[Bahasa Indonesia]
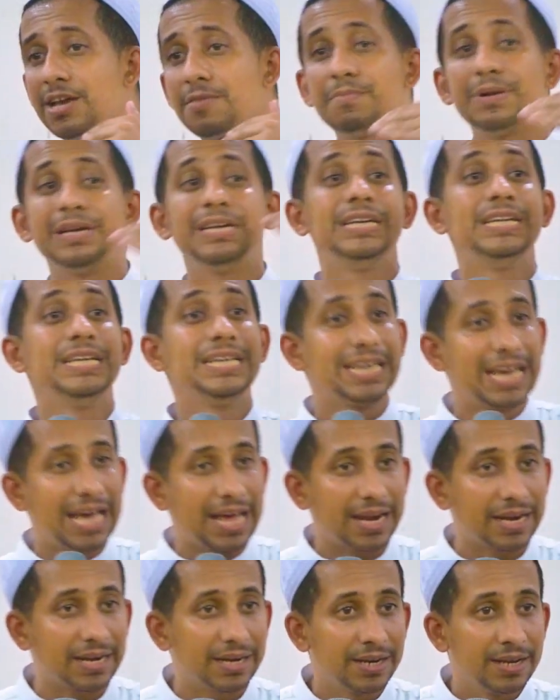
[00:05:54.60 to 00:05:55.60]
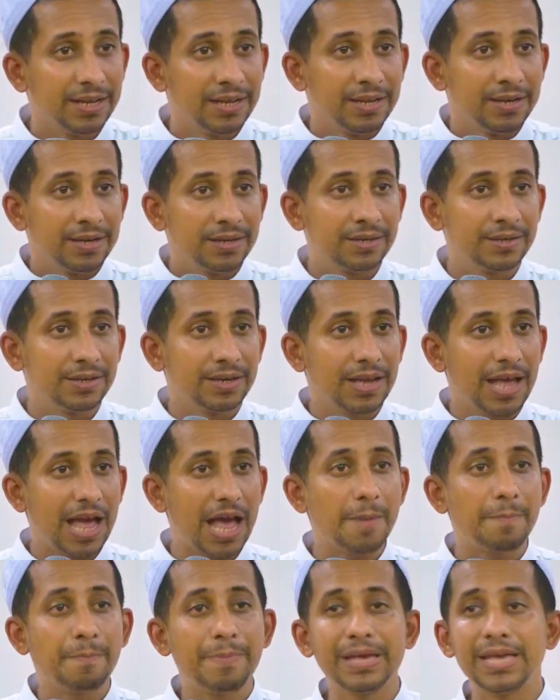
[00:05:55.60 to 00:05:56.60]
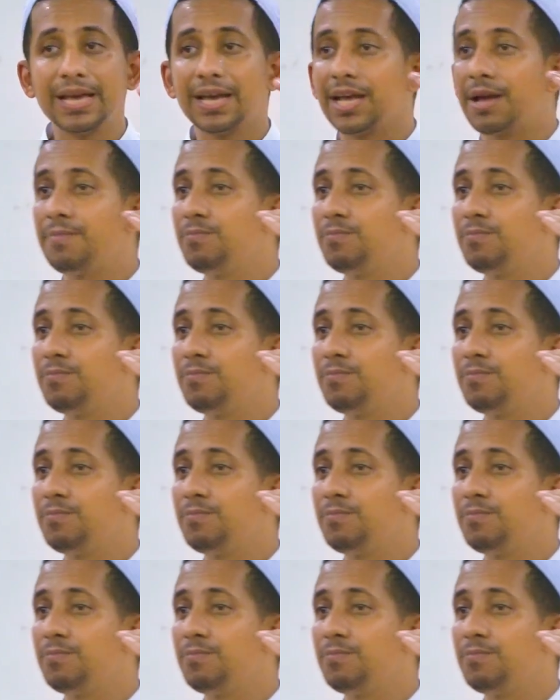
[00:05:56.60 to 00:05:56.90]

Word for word: yang mendengar apa yang